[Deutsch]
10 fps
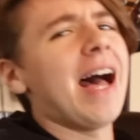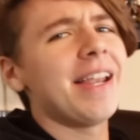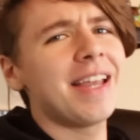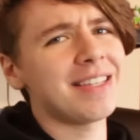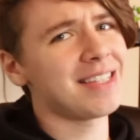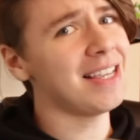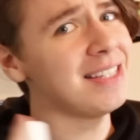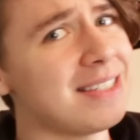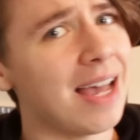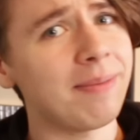anders
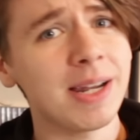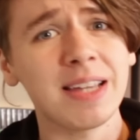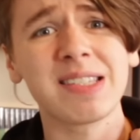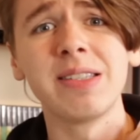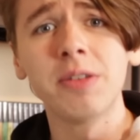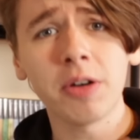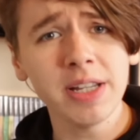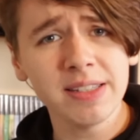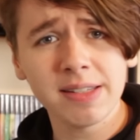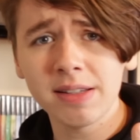ist aber das
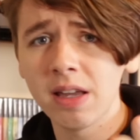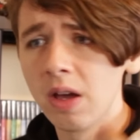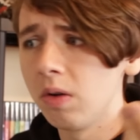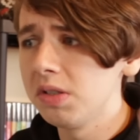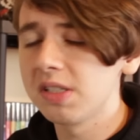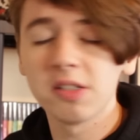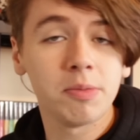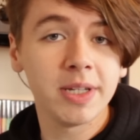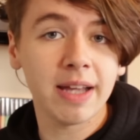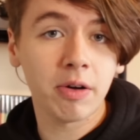neunte und
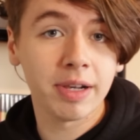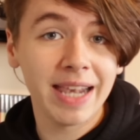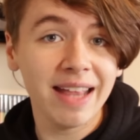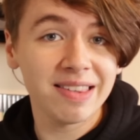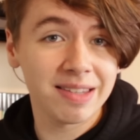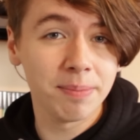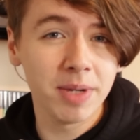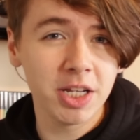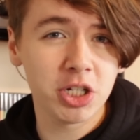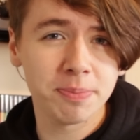somit auch letzte
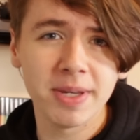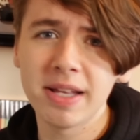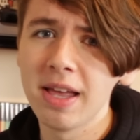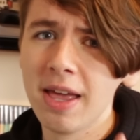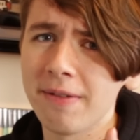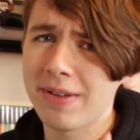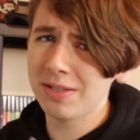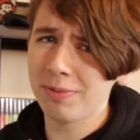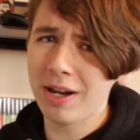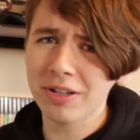Minispiel,
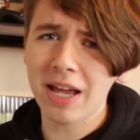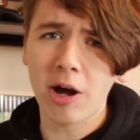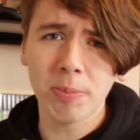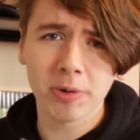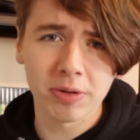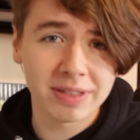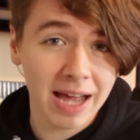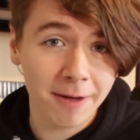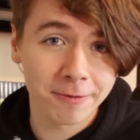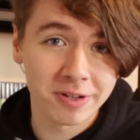was wohl auch der Hauptgrund
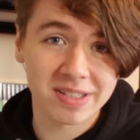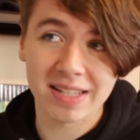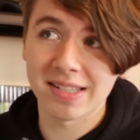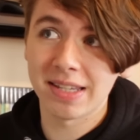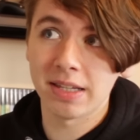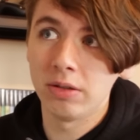dafür ist, dass sich